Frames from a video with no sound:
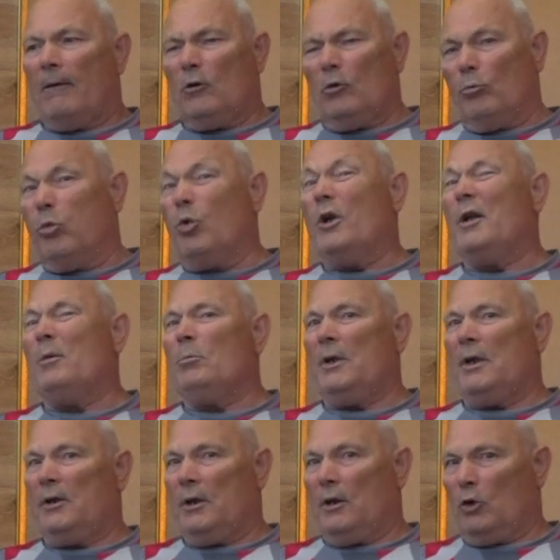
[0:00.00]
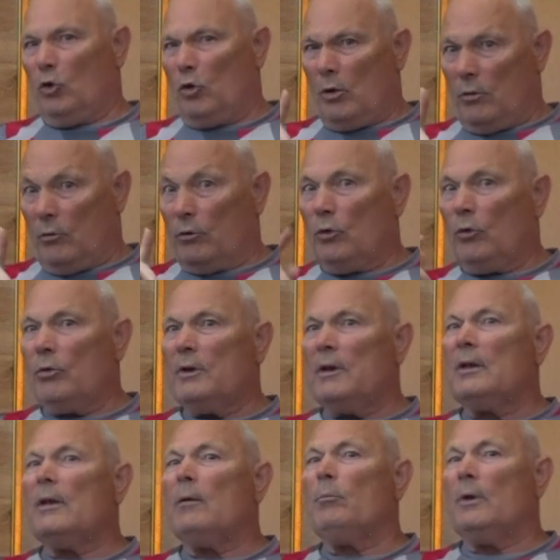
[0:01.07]
Ну, более-менее, но, но вот
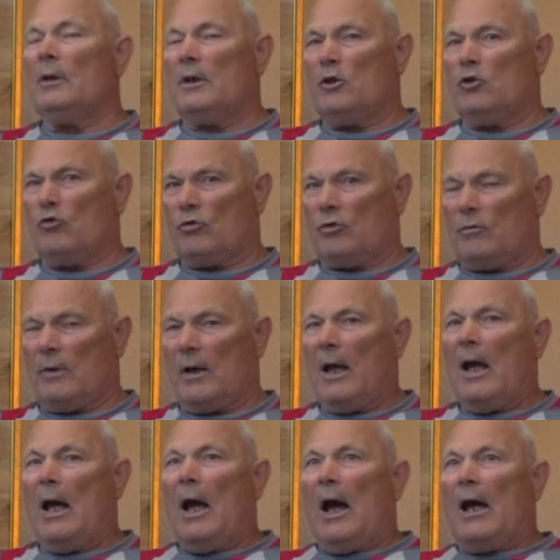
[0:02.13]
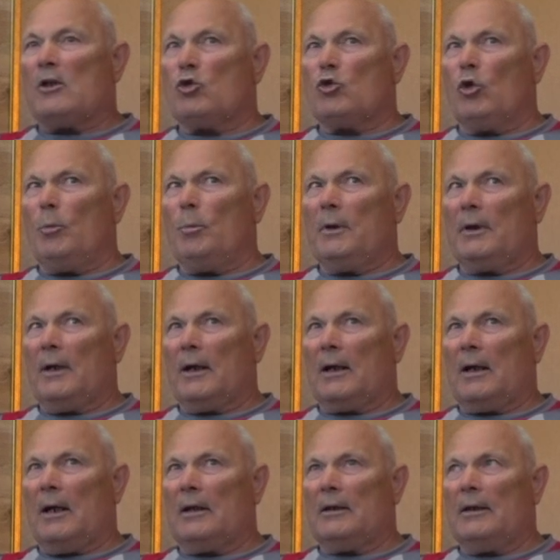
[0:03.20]
это было чувство. Особенно,
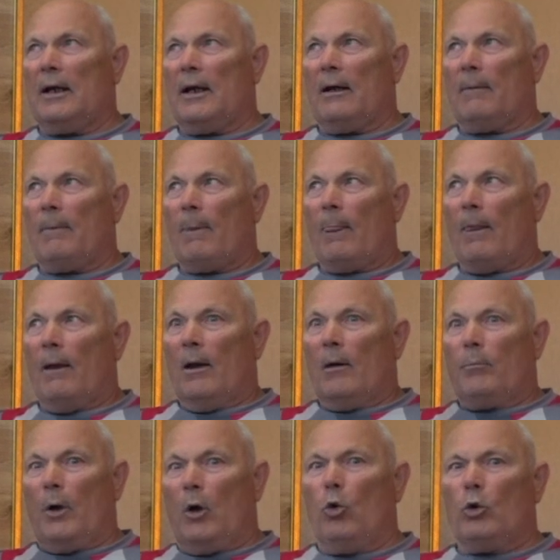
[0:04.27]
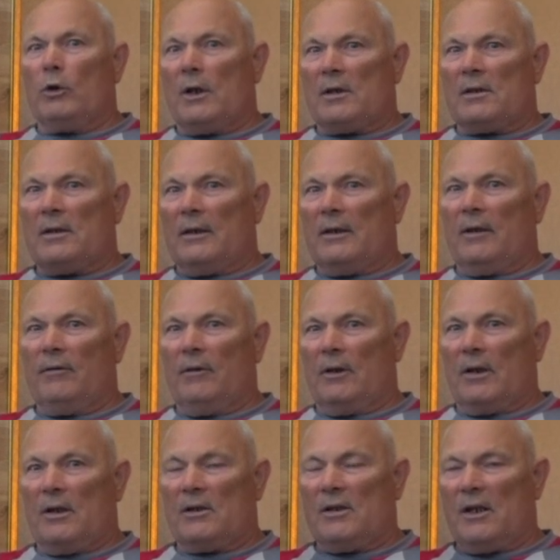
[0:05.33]
когда погода
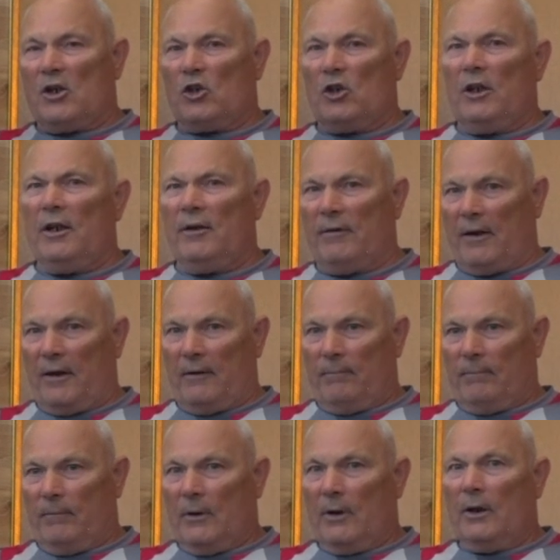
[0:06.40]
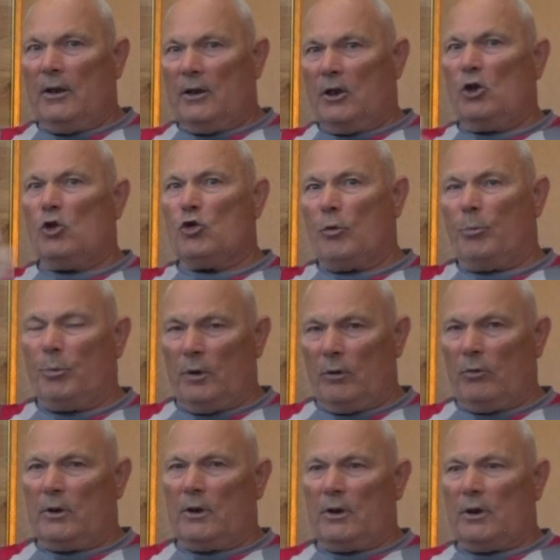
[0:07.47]
становилась дождливая, и ты еще пил
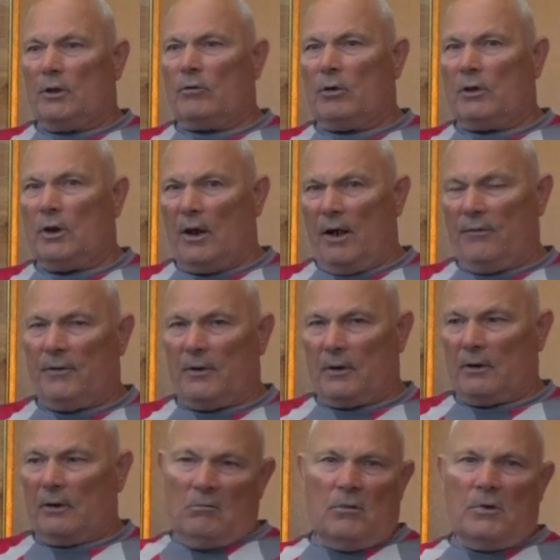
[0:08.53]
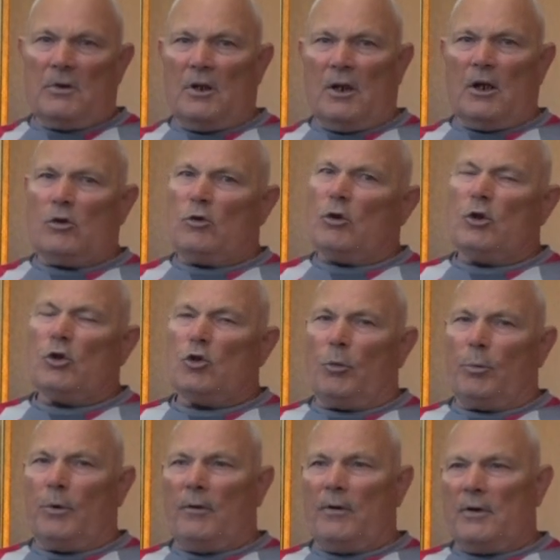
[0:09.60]
вот этот вот рафик, ну сразу же
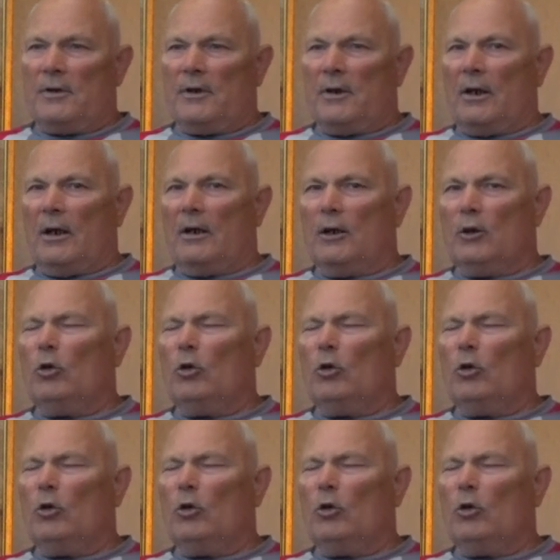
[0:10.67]
сопли возникали.